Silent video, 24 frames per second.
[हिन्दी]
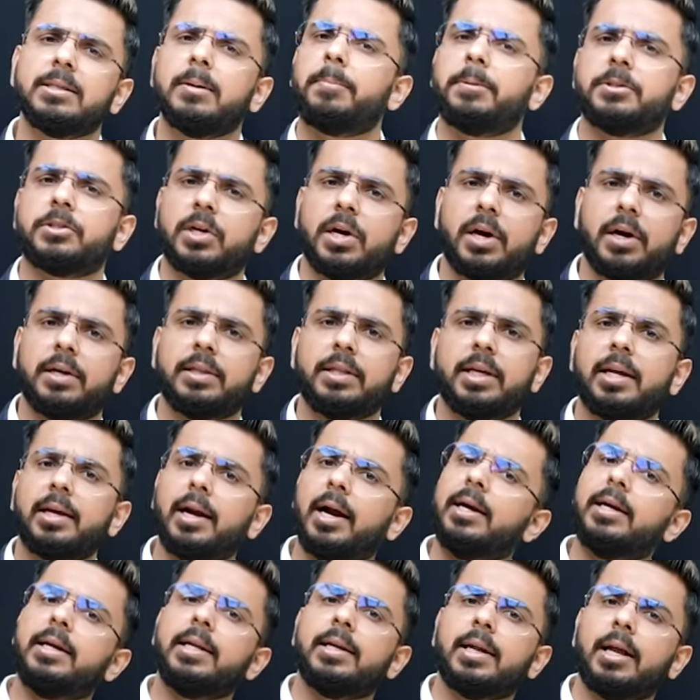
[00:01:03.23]
से पछाड़ दिया
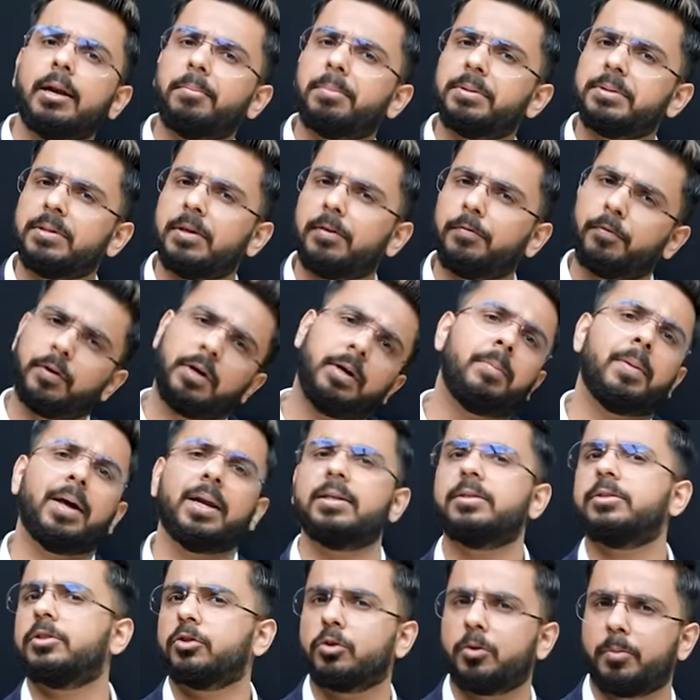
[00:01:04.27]
99 परसेंट फंड
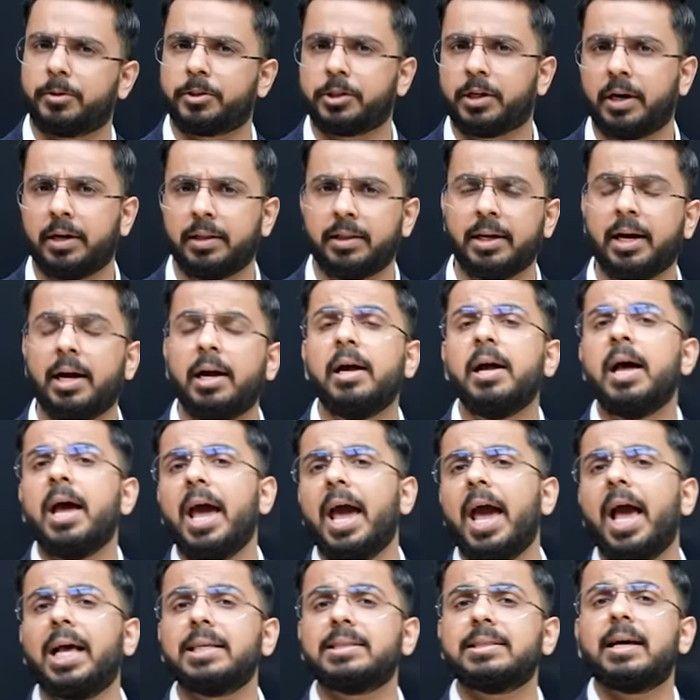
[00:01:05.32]
मैनेजर्स को पछाड़ दिया
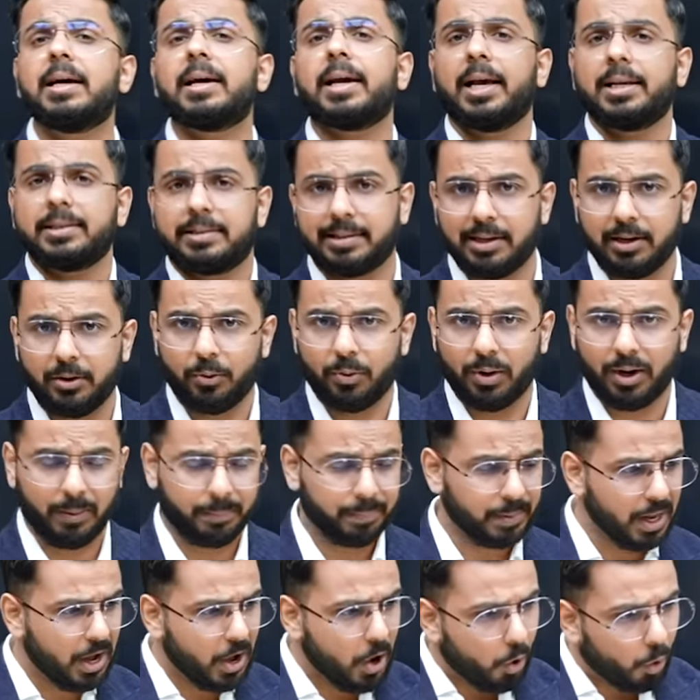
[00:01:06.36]
ऐसा कैसे हुआ
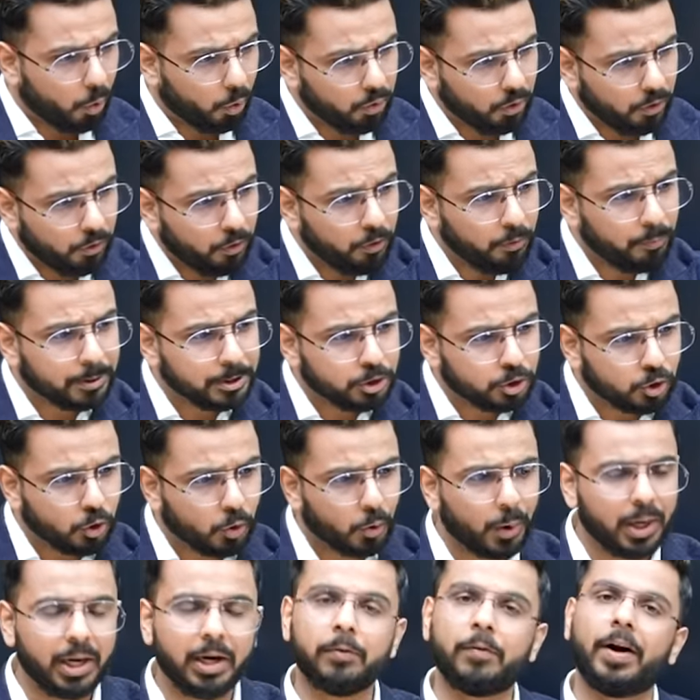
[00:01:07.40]
उन्होंने उन बच्चों
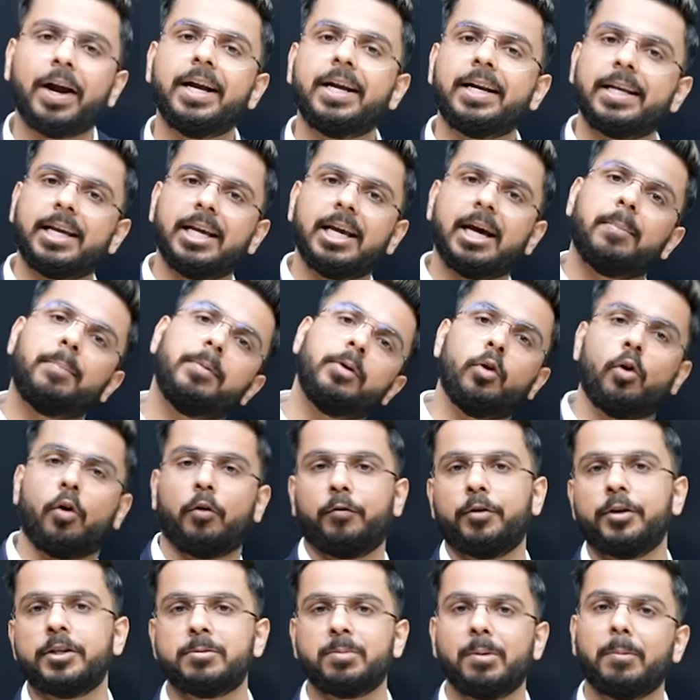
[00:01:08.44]
को इनवाइट किया अपने
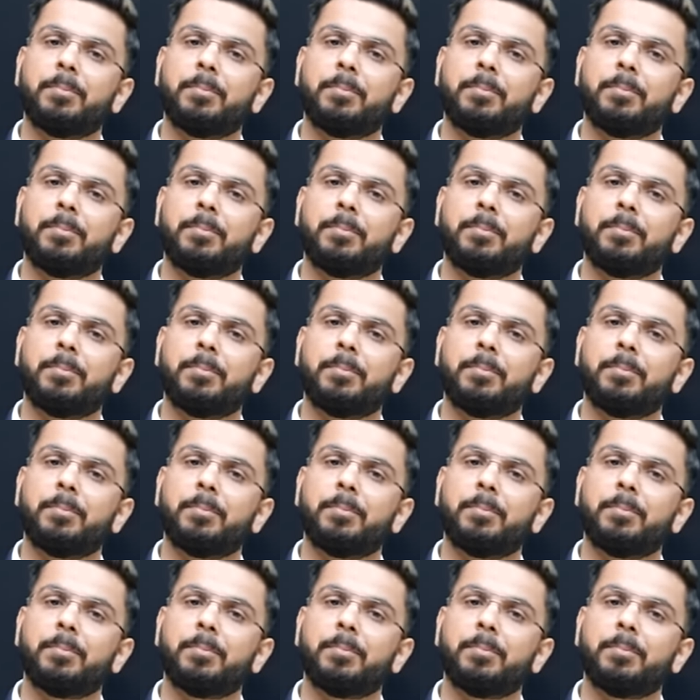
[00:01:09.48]
ऑफिस